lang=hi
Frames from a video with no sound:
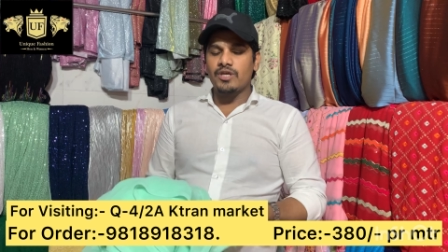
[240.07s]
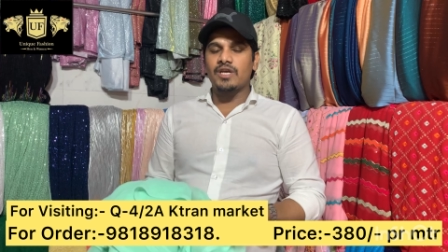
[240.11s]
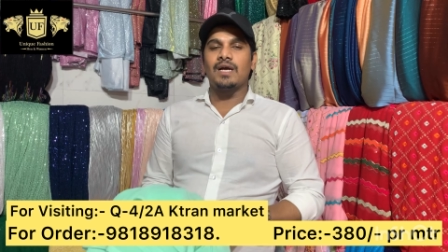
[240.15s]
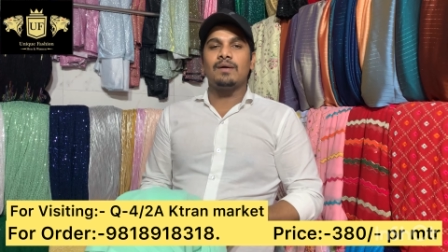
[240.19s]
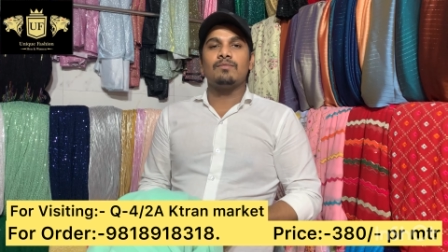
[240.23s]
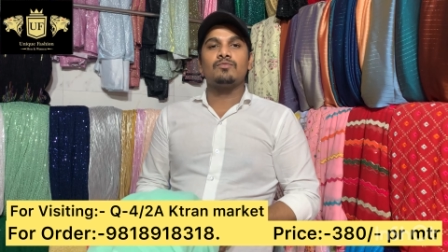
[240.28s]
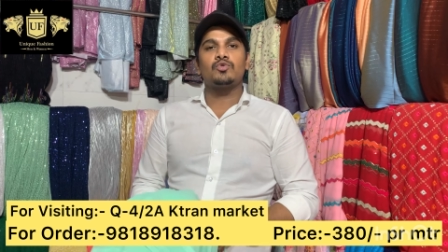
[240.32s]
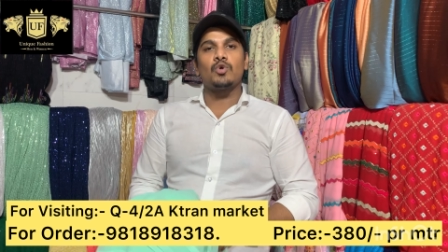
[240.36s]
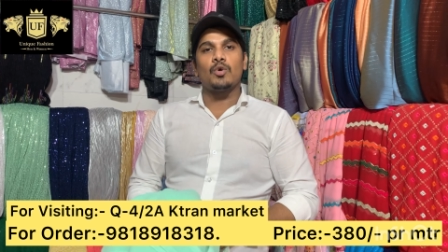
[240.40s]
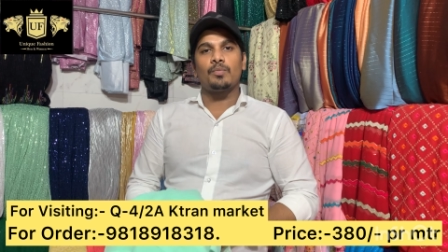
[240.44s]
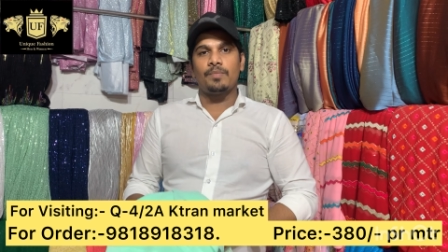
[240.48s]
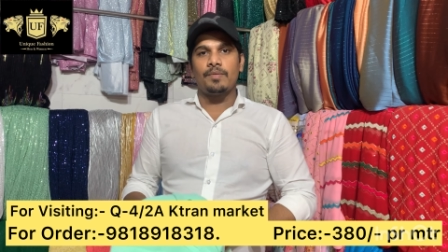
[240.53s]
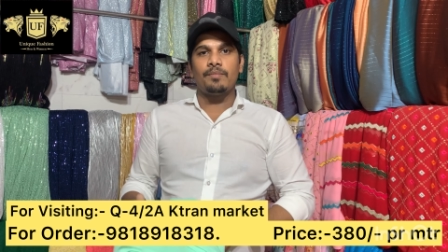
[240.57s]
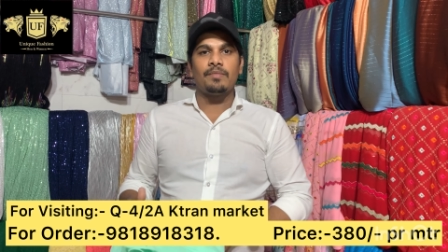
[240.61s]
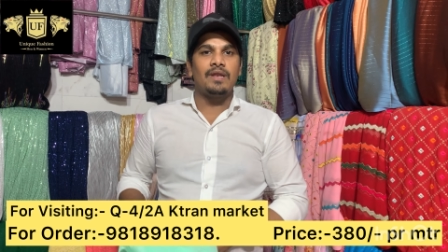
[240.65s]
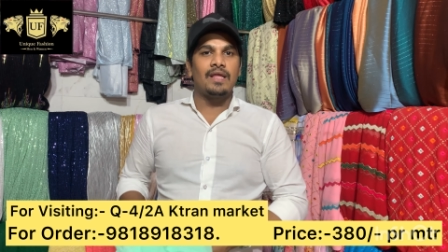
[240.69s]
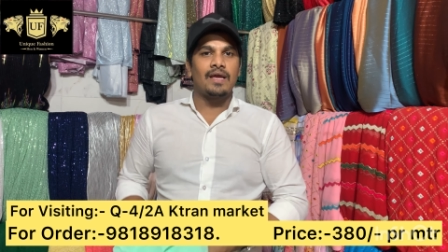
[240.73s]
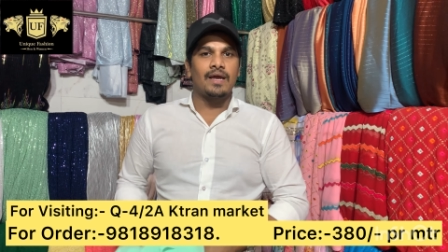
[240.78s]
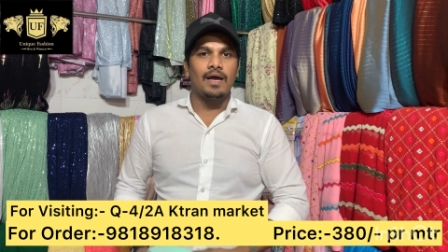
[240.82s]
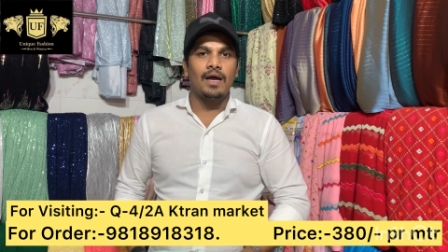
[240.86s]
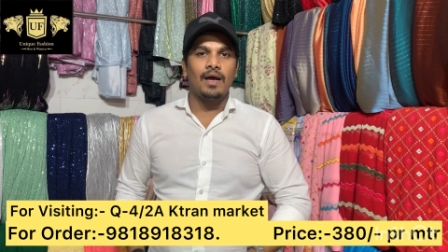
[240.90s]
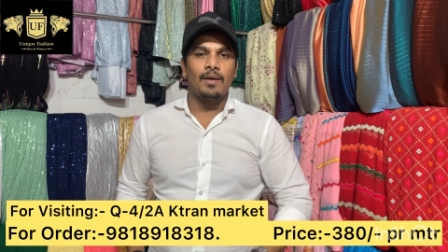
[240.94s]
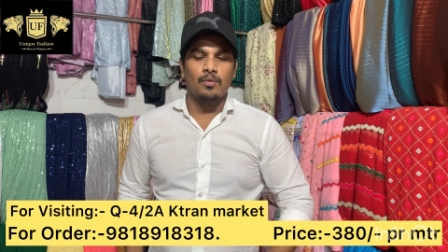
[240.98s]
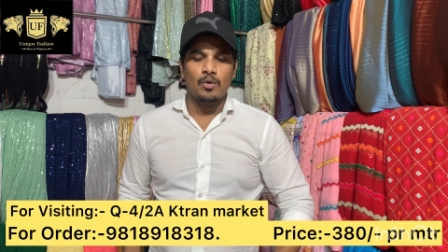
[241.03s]
ही कम शॉप पे
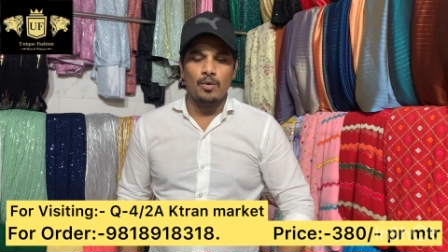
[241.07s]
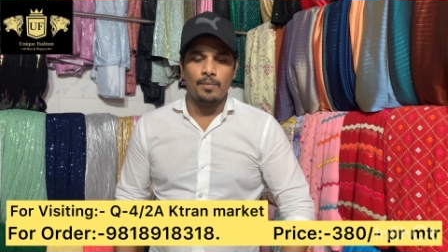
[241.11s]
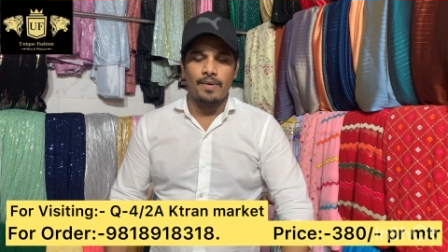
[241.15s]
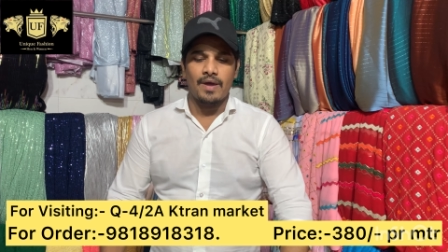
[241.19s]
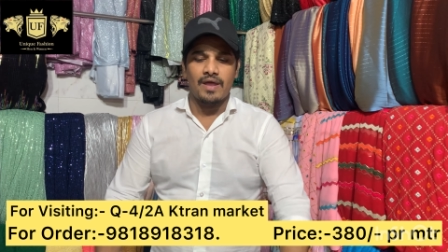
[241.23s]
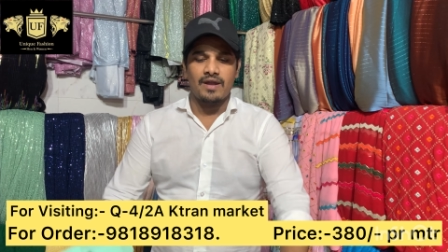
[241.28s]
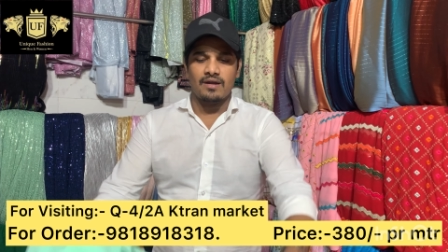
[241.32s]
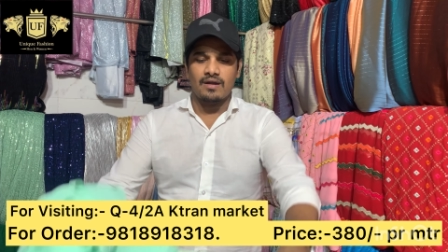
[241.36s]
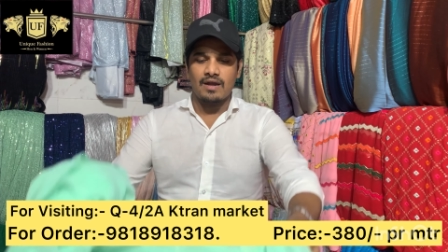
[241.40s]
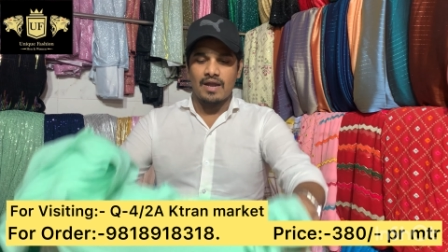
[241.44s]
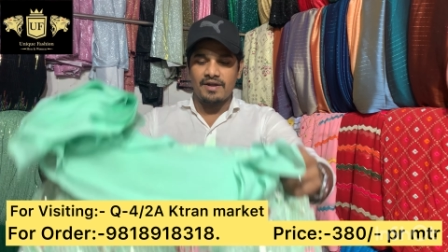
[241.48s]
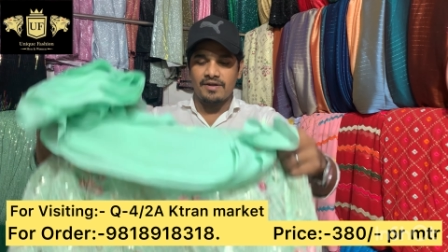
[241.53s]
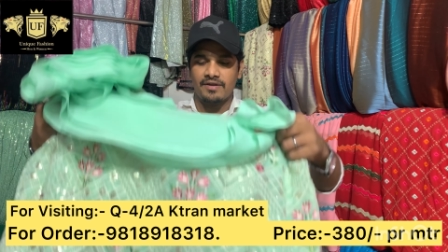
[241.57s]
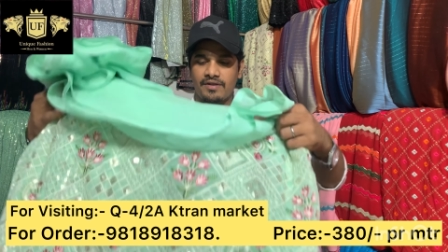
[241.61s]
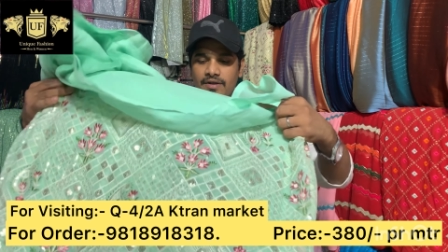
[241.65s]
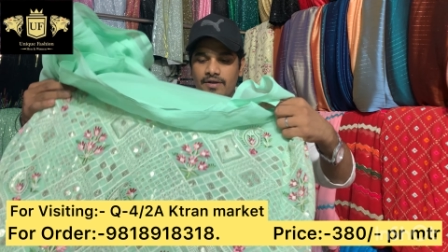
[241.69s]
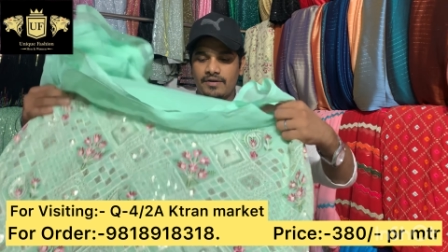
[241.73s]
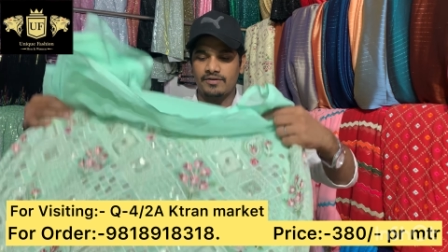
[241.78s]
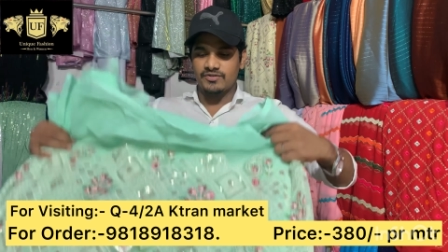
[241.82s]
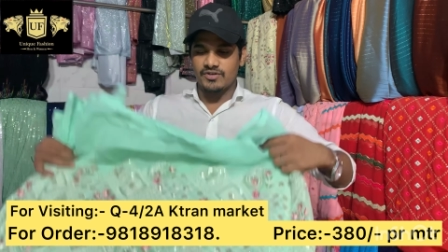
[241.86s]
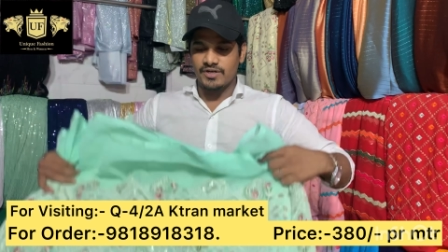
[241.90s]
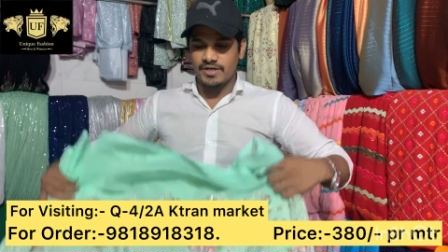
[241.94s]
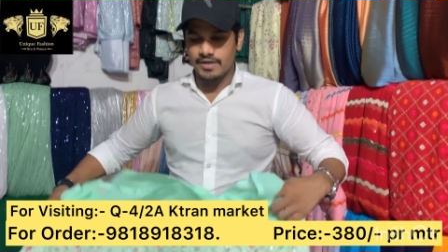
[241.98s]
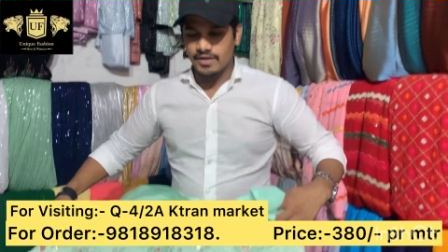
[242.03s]
मिलेगा आपको पैरेट लाइट ग्रीन
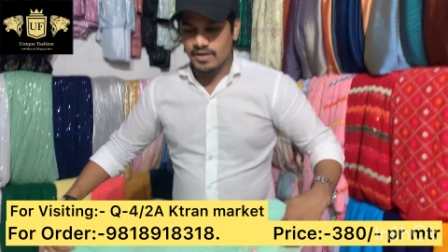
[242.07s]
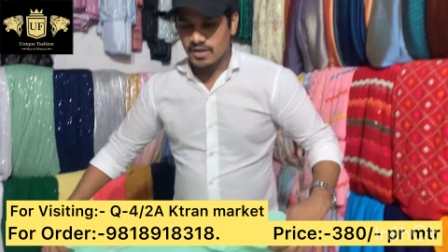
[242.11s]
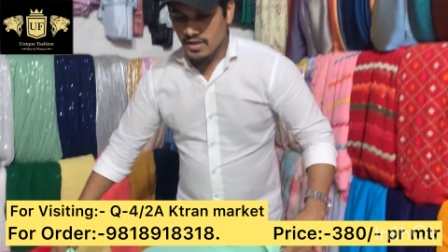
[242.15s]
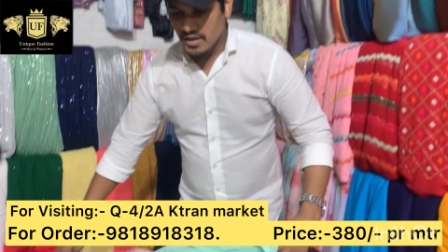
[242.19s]
शेड